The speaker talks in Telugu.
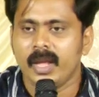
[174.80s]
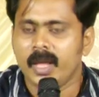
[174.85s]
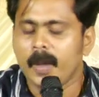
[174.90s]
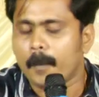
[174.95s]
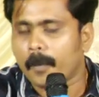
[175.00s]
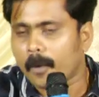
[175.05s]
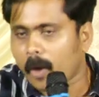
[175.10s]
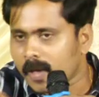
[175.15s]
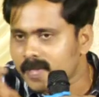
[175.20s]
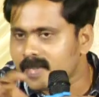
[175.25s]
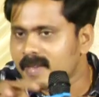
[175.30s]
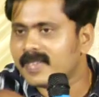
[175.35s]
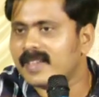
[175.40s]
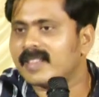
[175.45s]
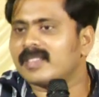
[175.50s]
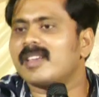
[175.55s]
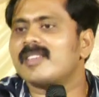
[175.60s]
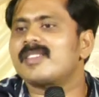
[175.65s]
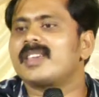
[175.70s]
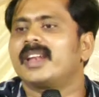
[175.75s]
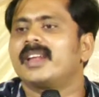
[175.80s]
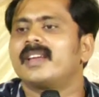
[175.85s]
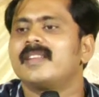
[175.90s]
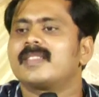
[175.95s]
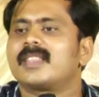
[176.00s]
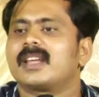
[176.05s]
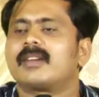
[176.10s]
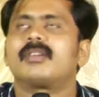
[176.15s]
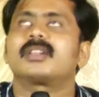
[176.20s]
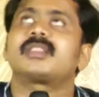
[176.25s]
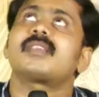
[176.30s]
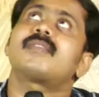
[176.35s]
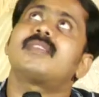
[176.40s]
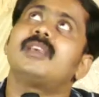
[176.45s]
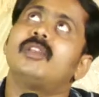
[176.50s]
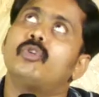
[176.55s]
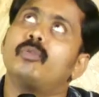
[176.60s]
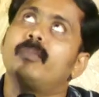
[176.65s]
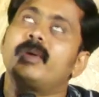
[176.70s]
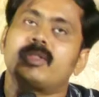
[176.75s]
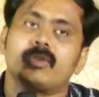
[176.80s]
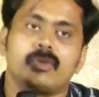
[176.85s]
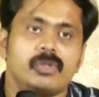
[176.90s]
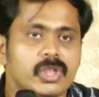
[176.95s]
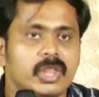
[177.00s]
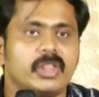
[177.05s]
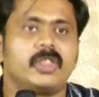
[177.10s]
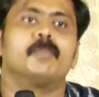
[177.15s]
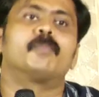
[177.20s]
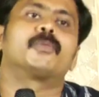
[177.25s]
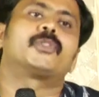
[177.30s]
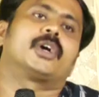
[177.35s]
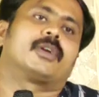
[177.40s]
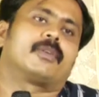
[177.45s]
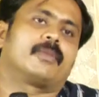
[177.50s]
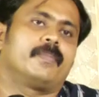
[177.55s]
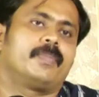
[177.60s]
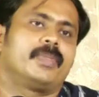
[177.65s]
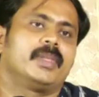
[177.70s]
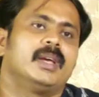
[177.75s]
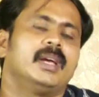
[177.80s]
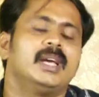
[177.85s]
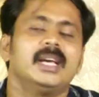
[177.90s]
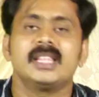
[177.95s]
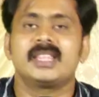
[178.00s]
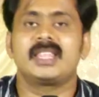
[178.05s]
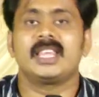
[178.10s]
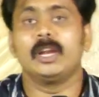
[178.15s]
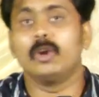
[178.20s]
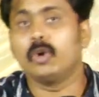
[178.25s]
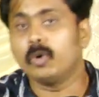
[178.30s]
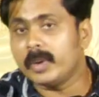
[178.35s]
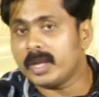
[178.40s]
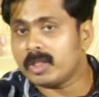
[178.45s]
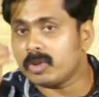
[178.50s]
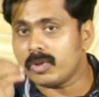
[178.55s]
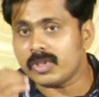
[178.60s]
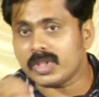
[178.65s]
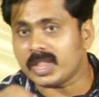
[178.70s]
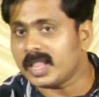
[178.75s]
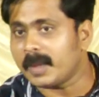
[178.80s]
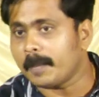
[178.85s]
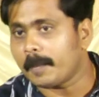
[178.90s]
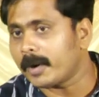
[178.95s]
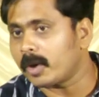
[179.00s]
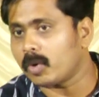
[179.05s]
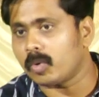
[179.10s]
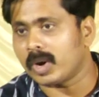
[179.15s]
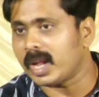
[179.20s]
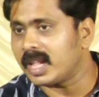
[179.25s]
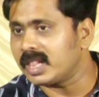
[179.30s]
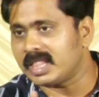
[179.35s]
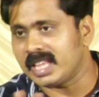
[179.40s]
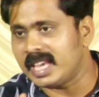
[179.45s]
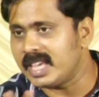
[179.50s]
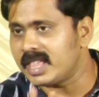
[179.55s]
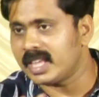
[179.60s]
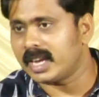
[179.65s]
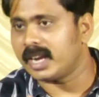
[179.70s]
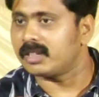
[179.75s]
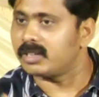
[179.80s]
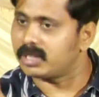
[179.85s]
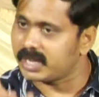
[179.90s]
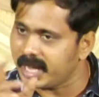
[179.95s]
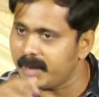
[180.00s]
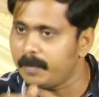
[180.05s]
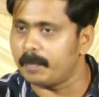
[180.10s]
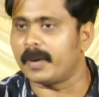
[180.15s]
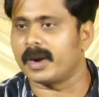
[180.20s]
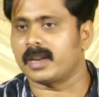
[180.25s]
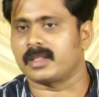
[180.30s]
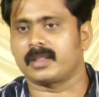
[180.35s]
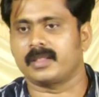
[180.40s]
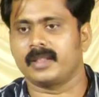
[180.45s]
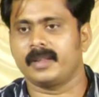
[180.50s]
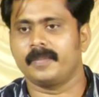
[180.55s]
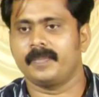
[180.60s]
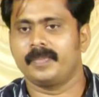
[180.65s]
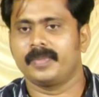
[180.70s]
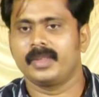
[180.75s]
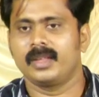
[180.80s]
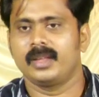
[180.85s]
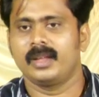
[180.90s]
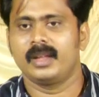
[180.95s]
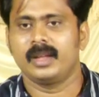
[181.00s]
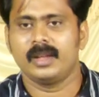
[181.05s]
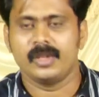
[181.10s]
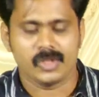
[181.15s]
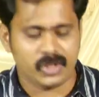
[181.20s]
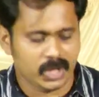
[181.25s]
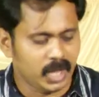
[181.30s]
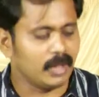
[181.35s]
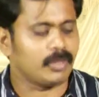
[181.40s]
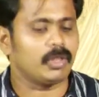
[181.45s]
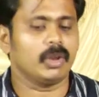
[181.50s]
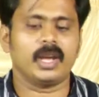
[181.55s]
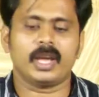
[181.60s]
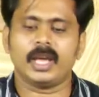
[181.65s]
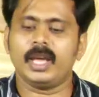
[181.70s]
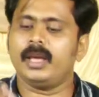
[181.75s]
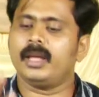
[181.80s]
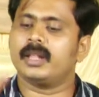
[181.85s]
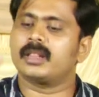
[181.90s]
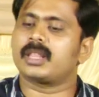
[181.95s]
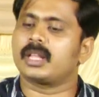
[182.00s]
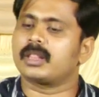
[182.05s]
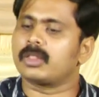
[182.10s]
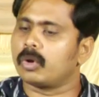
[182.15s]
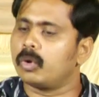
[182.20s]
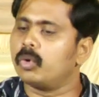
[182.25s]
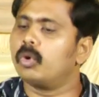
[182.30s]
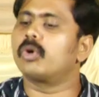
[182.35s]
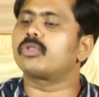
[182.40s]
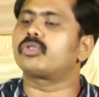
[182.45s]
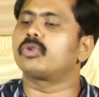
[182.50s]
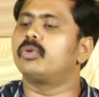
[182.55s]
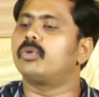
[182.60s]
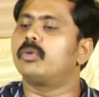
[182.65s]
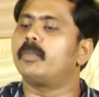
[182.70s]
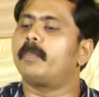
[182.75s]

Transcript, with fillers: ఈ ప్రాసెస్ అంతా జరిగిన తర్వాత సిలువు మీద నుంచి దింపుతారు సిలువు మీద నుంచి దింపడం కూడా అంత ఈజీ కాదు టైం పడుతుంది చేతులకి ఇంతంత లోతు